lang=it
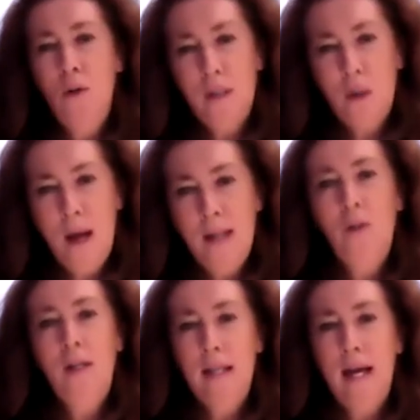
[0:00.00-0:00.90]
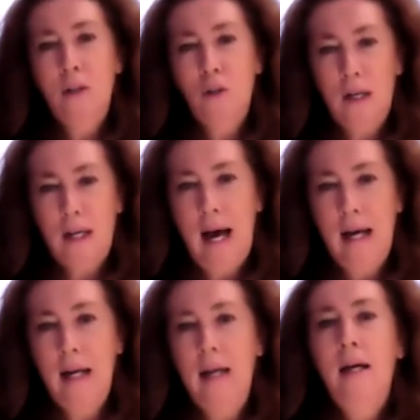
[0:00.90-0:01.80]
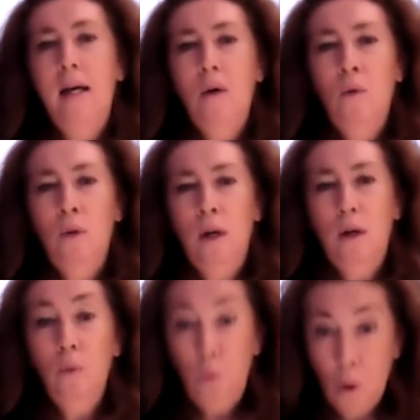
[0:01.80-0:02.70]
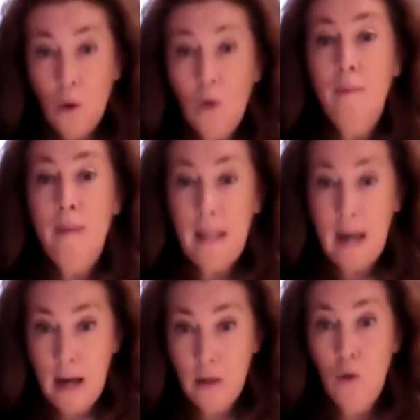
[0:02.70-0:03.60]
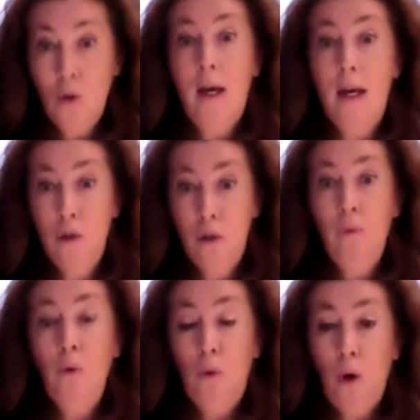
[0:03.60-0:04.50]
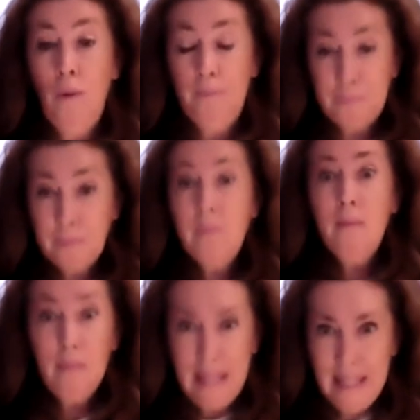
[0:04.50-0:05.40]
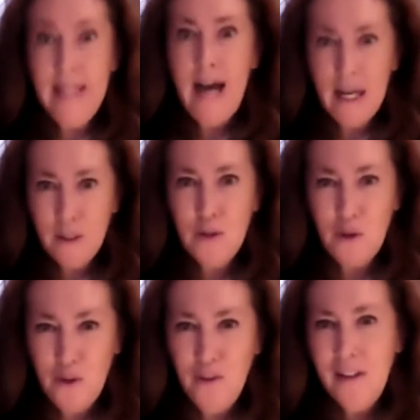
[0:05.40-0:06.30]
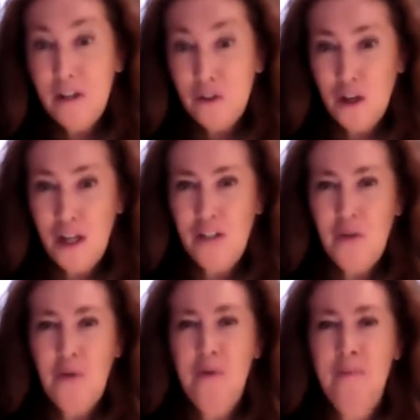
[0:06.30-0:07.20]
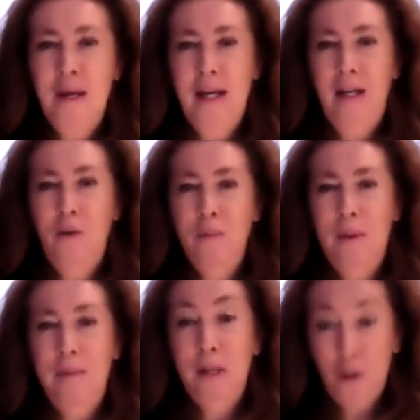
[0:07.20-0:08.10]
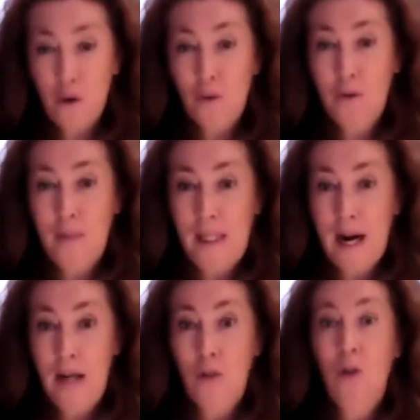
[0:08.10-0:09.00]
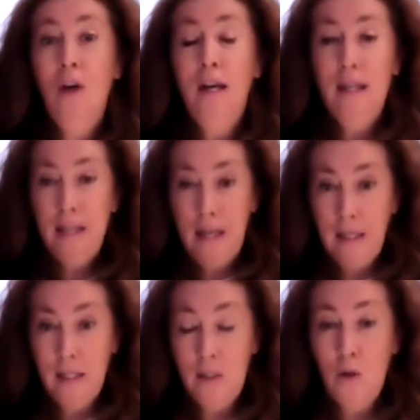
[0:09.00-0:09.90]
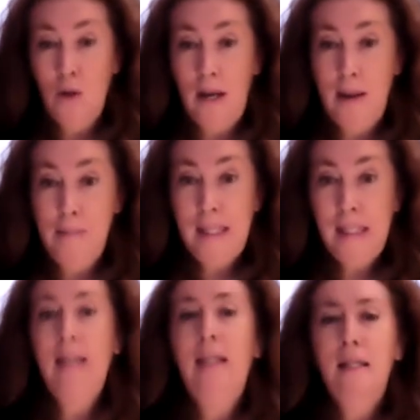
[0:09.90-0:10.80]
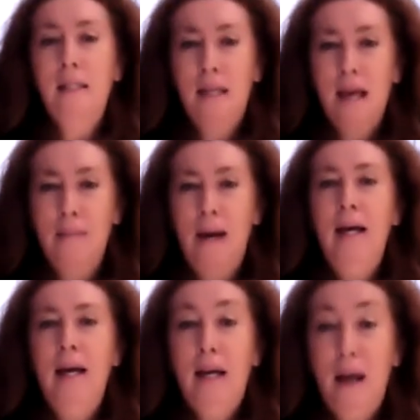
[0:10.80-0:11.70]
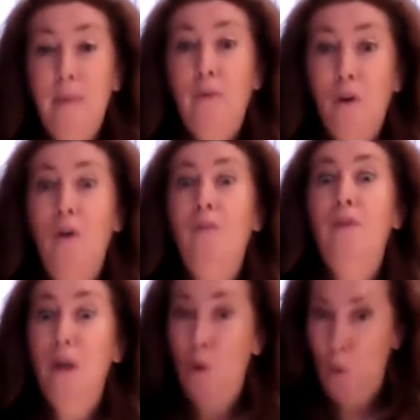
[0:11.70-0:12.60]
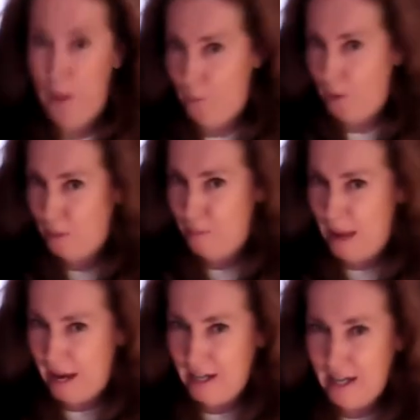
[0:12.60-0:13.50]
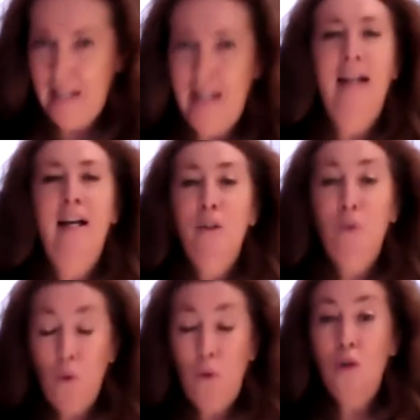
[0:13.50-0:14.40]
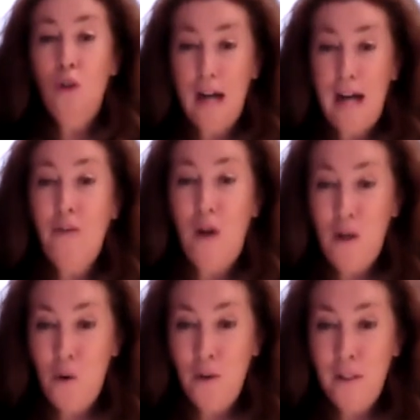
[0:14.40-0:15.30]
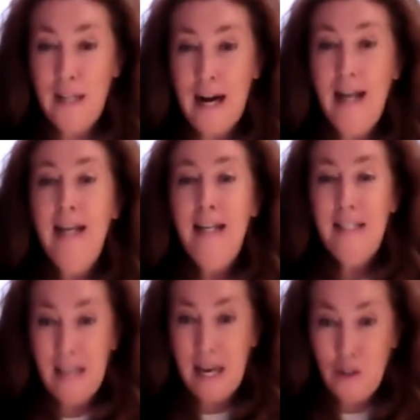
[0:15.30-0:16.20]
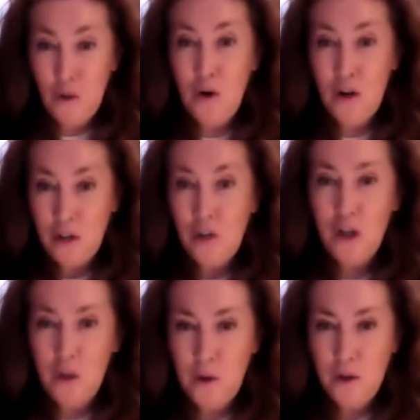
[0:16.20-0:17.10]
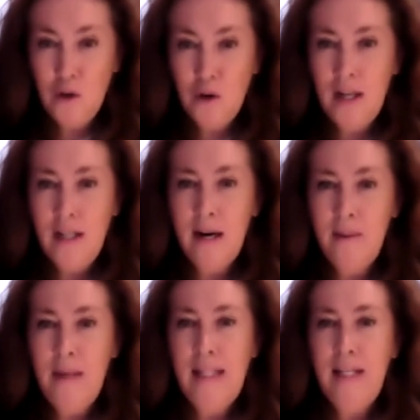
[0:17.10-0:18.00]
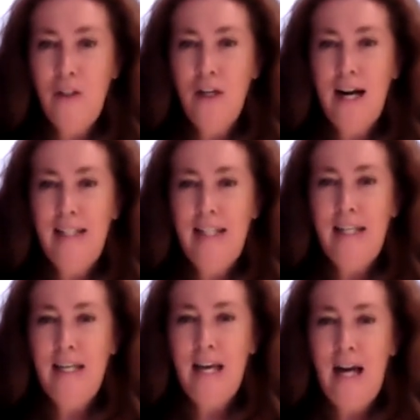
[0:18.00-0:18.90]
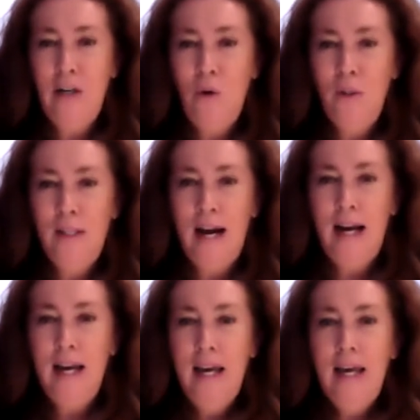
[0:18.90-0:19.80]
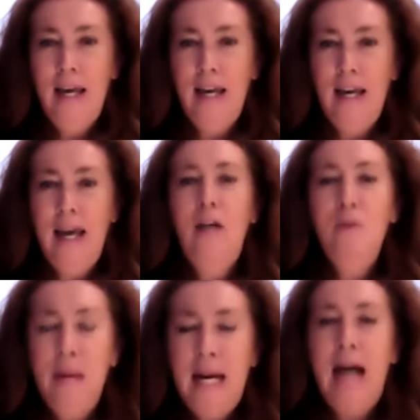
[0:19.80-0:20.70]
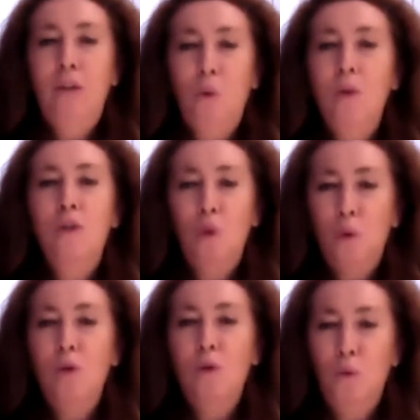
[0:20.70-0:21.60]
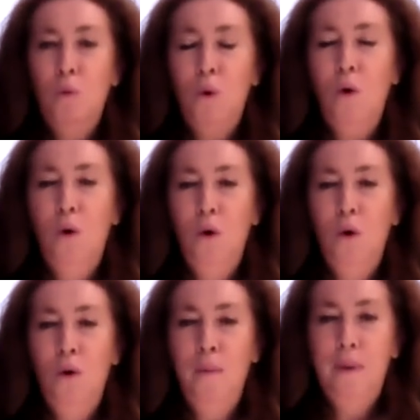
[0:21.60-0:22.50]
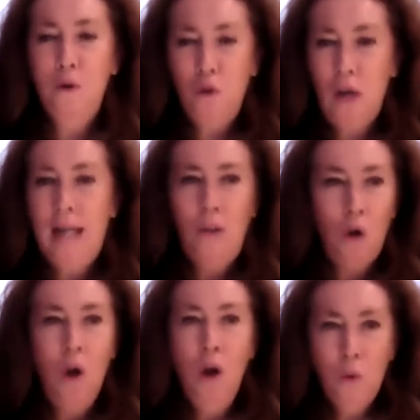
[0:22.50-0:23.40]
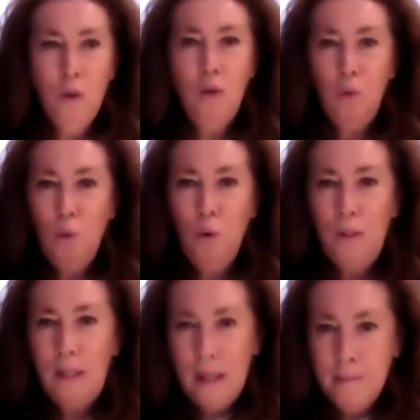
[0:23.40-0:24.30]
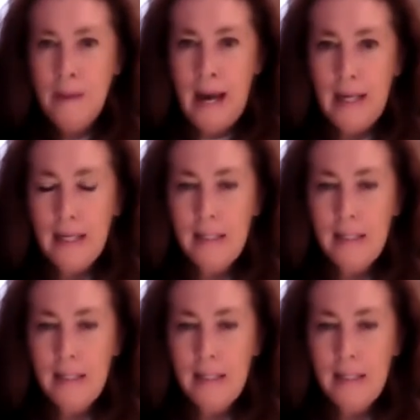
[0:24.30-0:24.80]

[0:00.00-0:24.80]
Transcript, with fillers: seguendo di andare a cercare un, un tuo cortometraggio che ha ricevuto il nastro d'argento come, come miglior cortometraggio nell'edizione passata che si chiama A Cup of Coffee with Marilyn, tutto girato a Londra sei giorni, cinque giorni interamente girati a Londra. E, e come è nato questo, questo, tuo progetto, questo tuo team anche